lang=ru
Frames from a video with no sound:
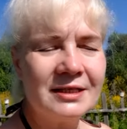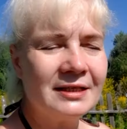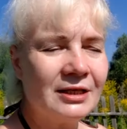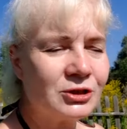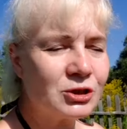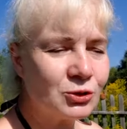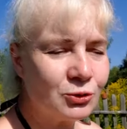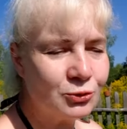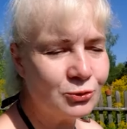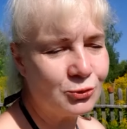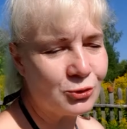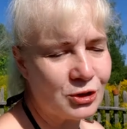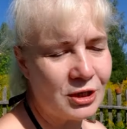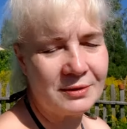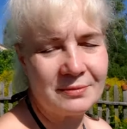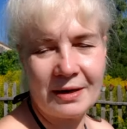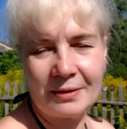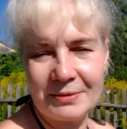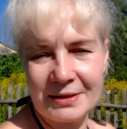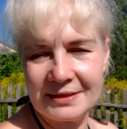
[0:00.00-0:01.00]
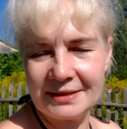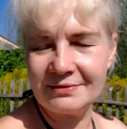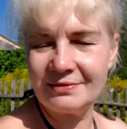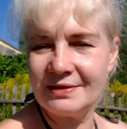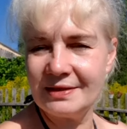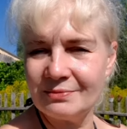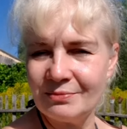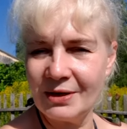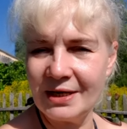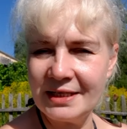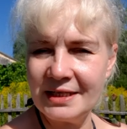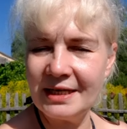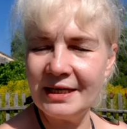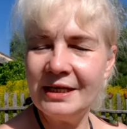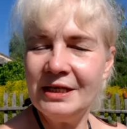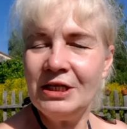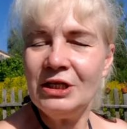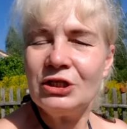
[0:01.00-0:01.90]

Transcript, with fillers: на что нужно обратить внимание,